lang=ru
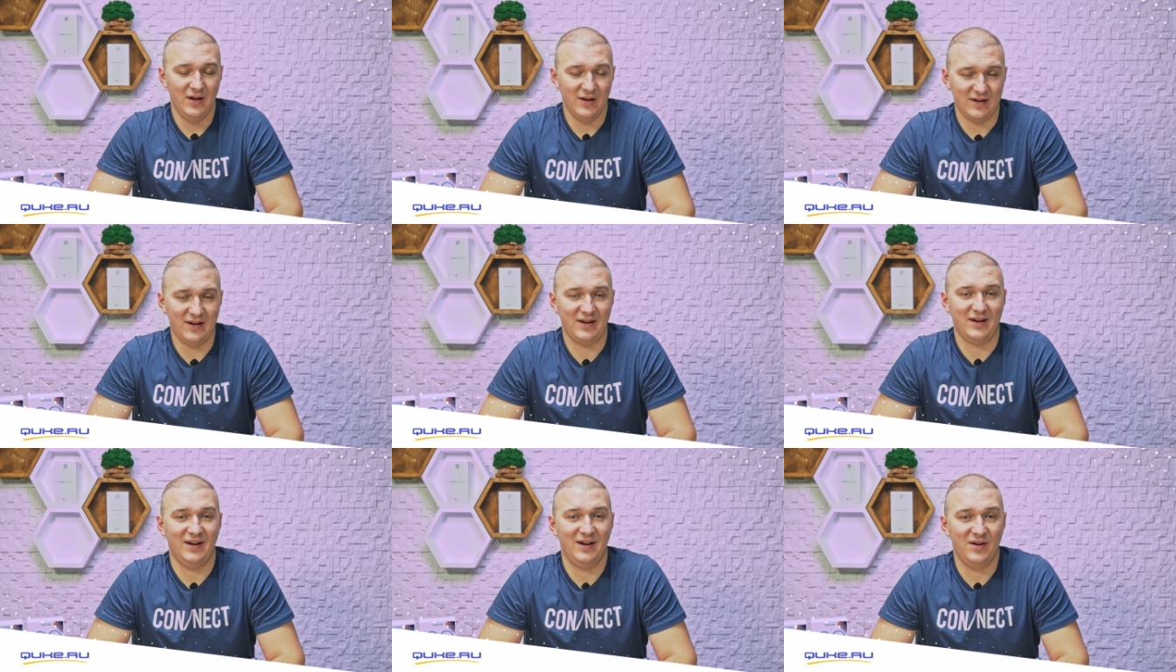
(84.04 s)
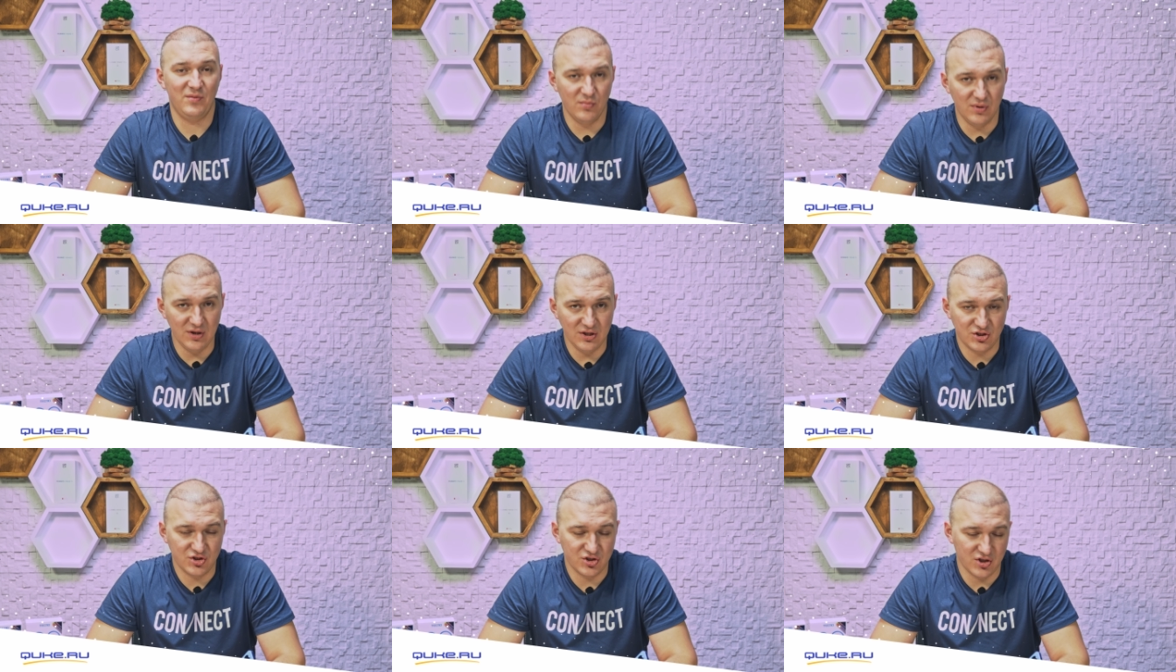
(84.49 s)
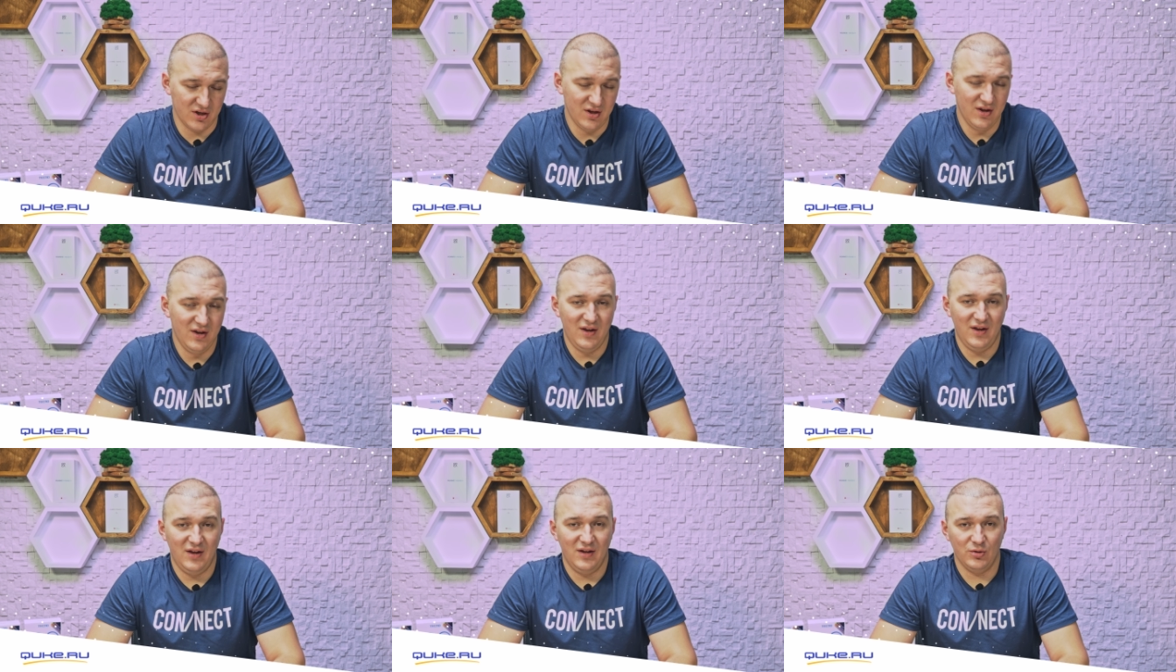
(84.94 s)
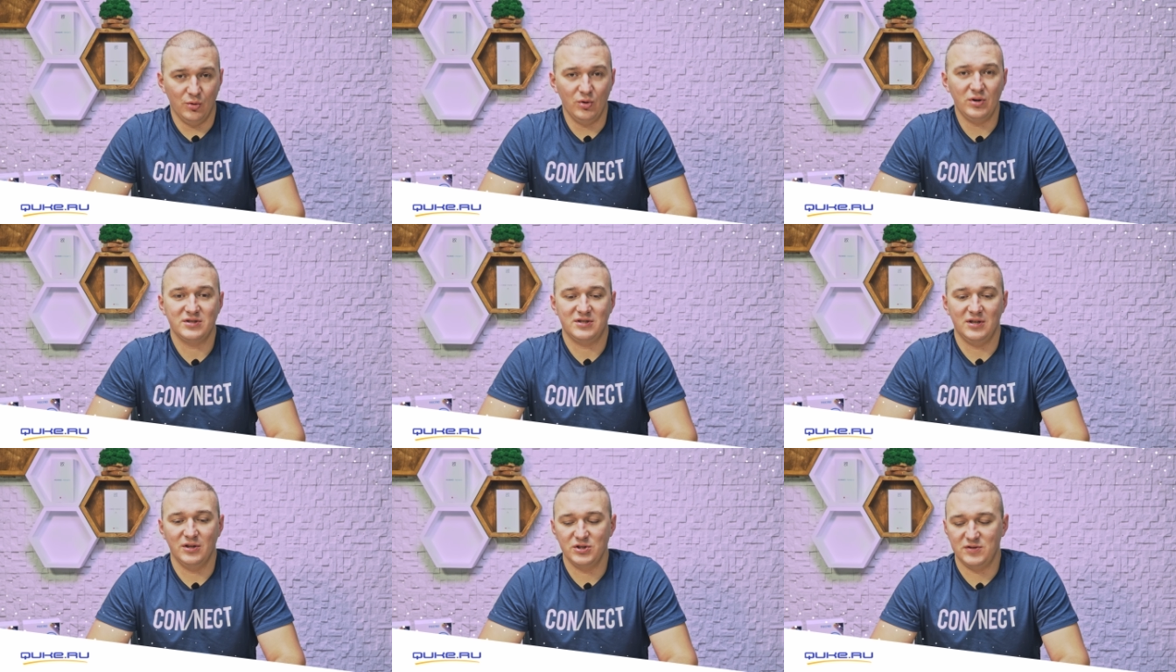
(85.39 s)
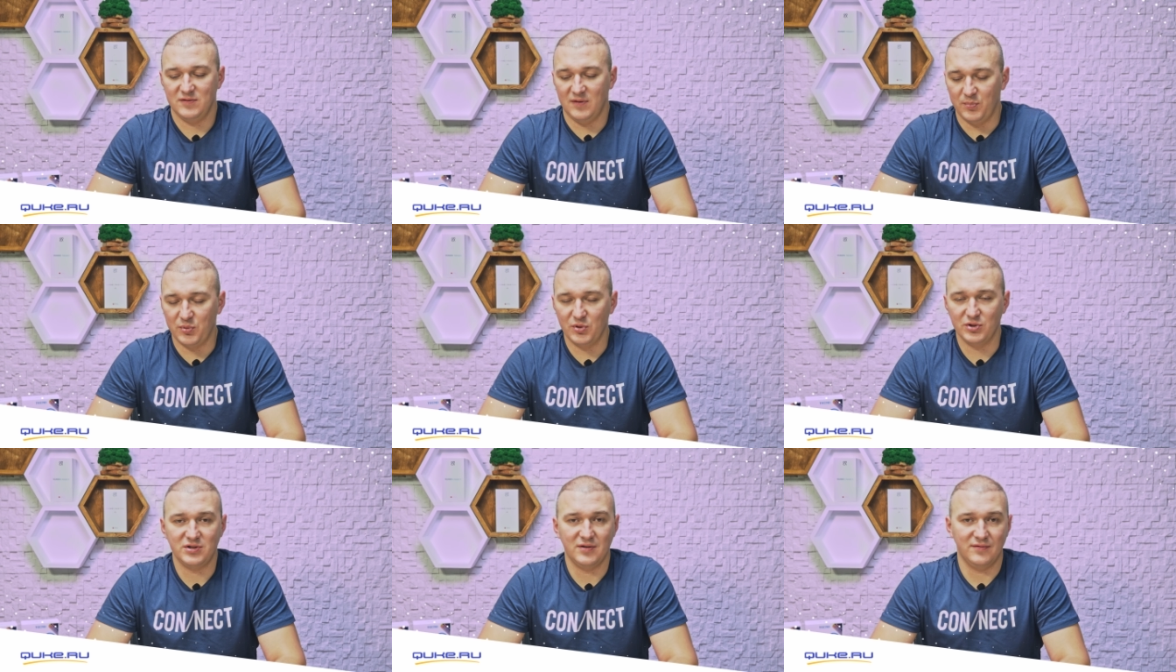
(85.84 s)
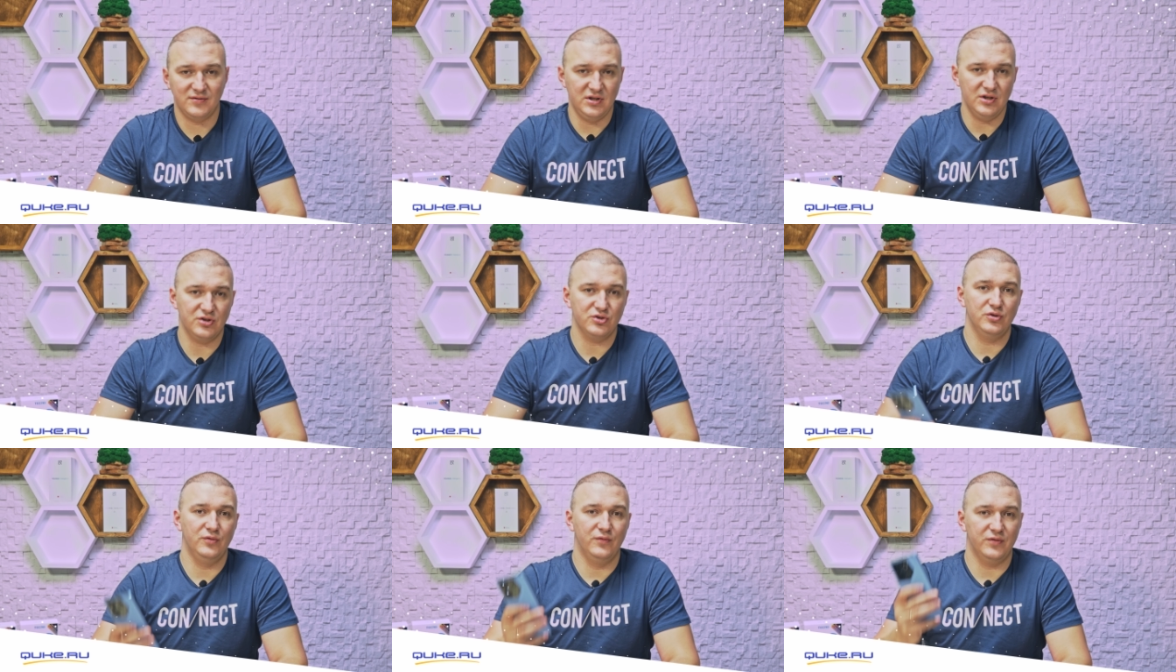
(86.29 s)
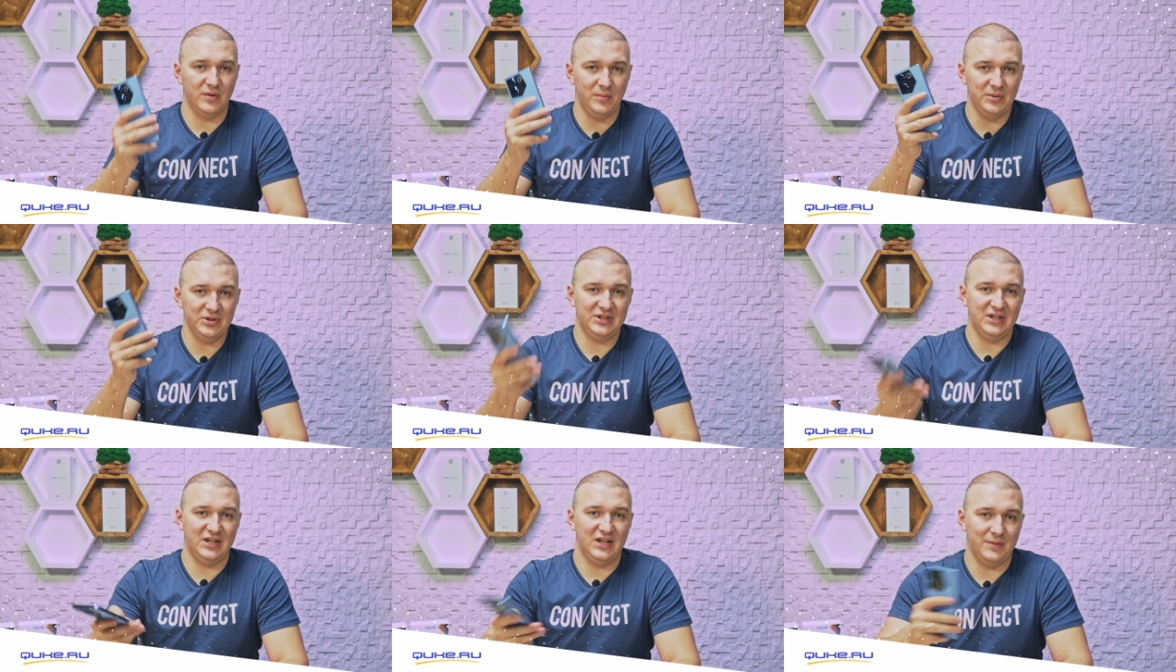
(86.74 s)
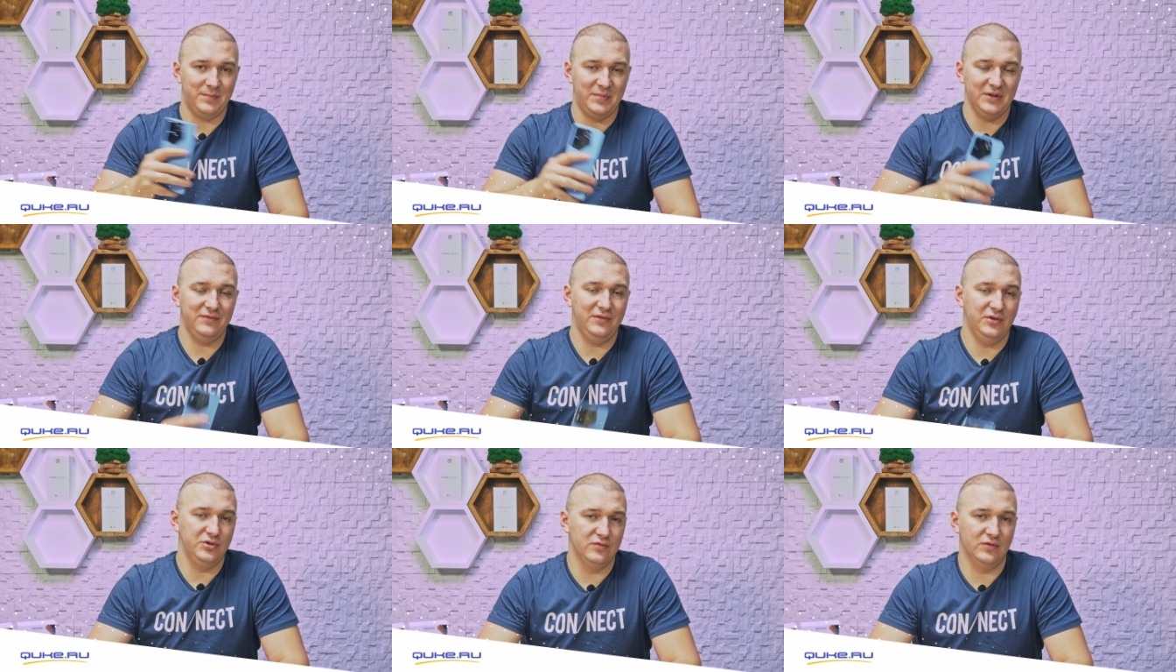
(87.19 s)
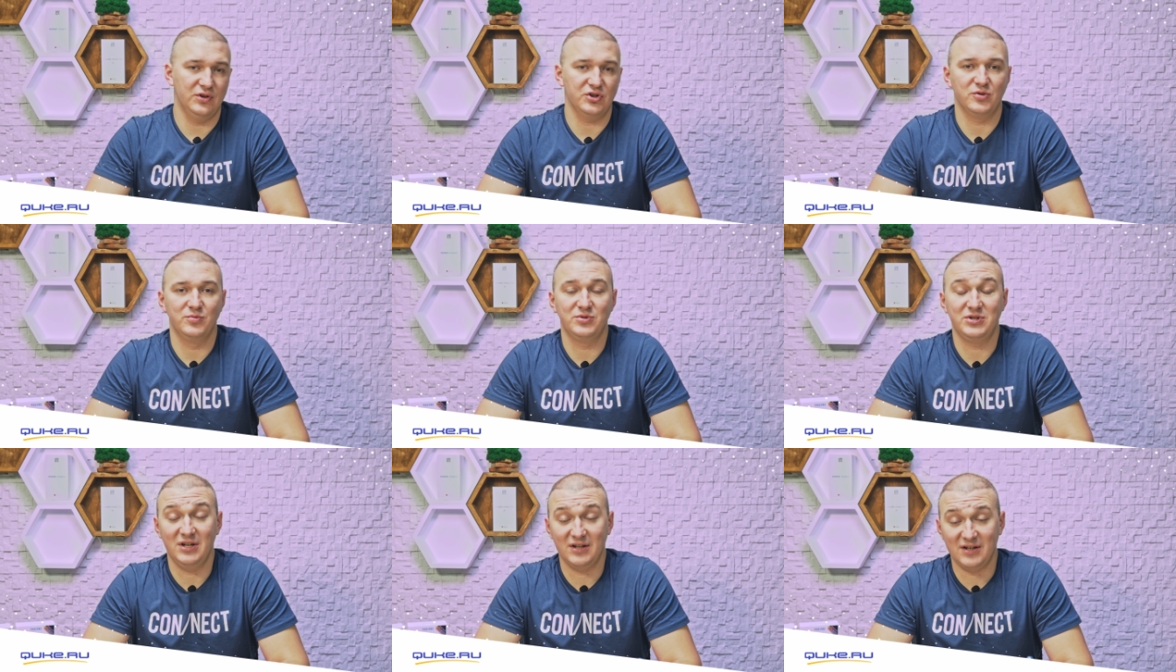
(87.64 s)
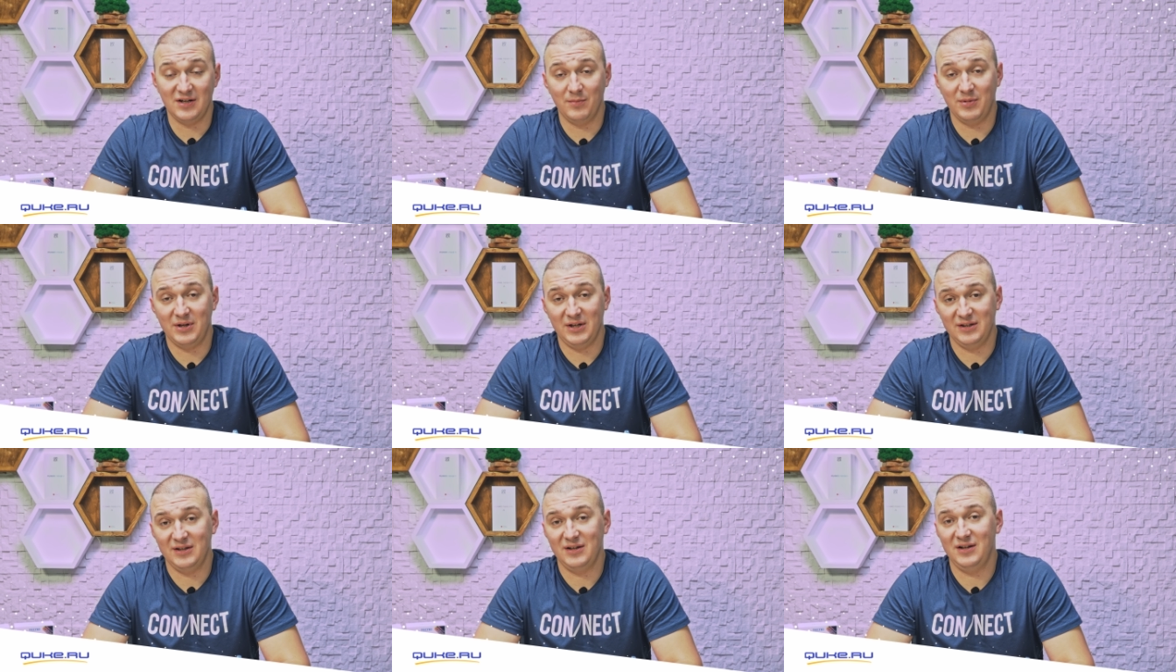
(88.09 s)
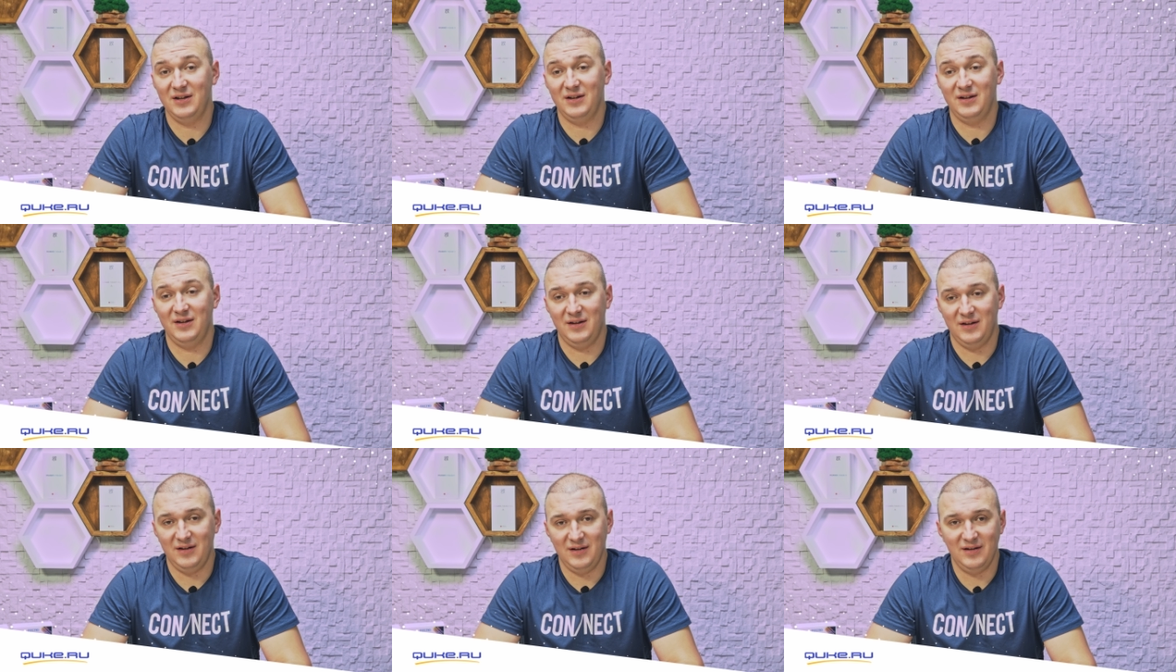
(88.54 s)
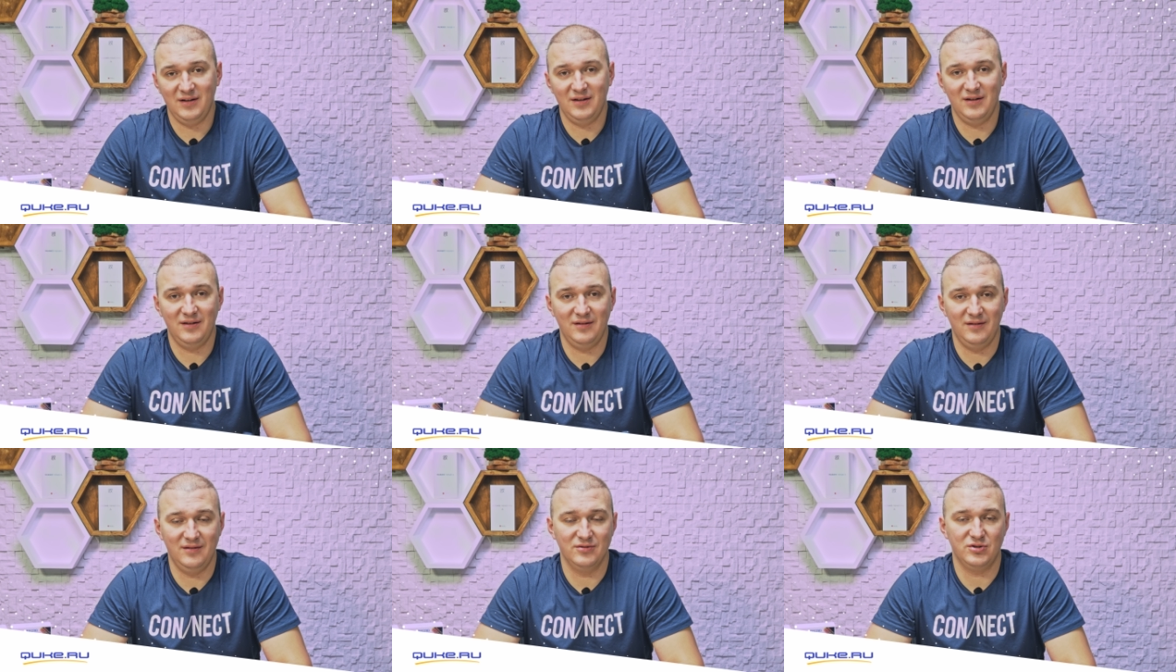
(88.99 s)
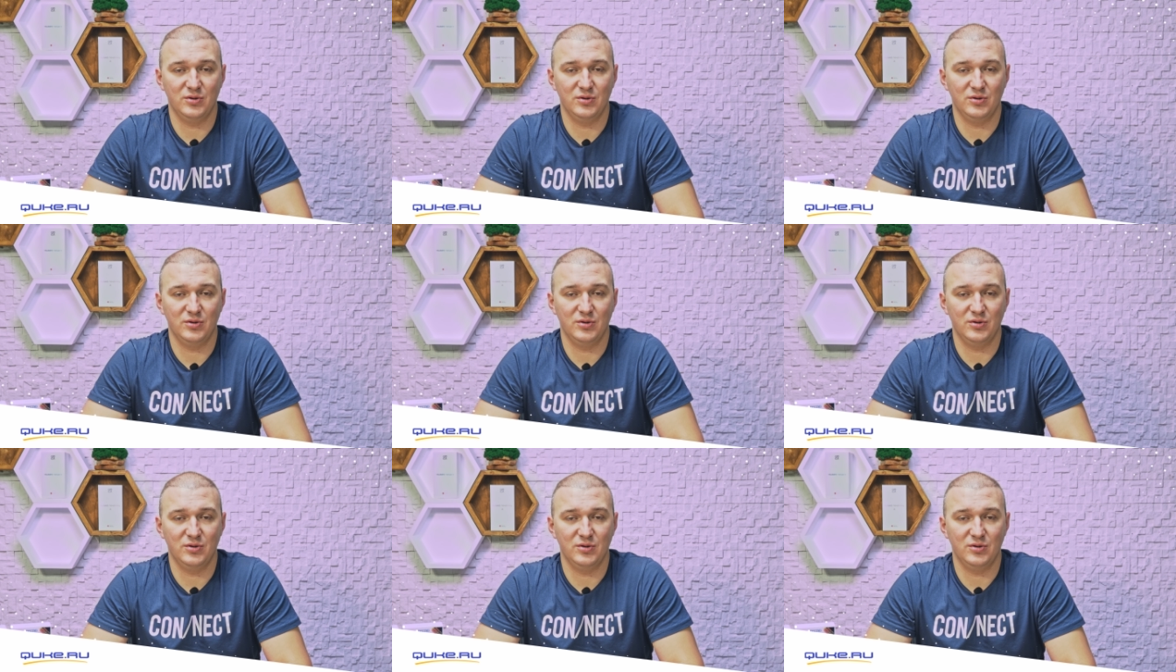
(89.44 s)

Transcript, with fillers: как обычно. Ну и а останутся вопросы, все ждем в комментариях под видео в нашем телеграм-канале и,